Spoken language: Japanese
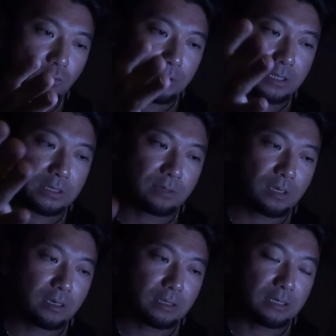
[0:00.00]
攻撃した
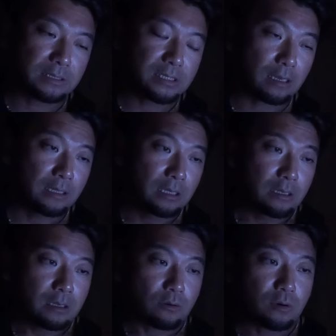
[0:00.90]
場合に、じゃ
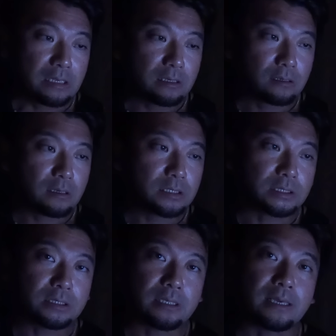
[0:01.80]
あ、これに
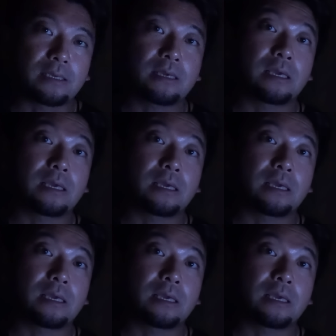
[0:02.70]
関して、